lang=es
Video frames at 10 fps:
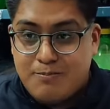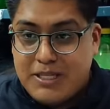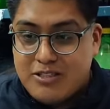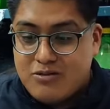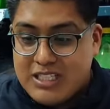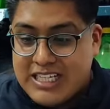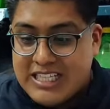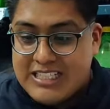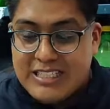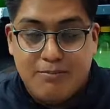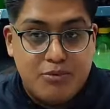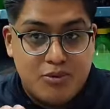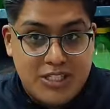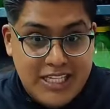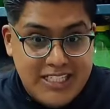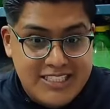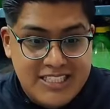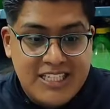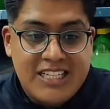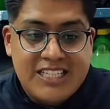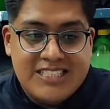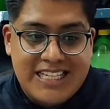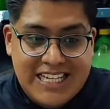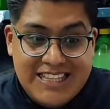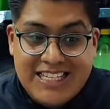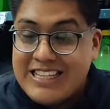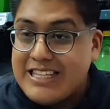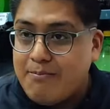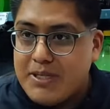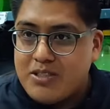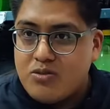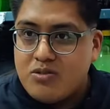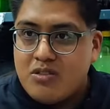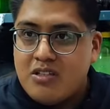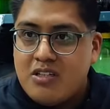pesos de ganancia por 10 serían 30 pesos.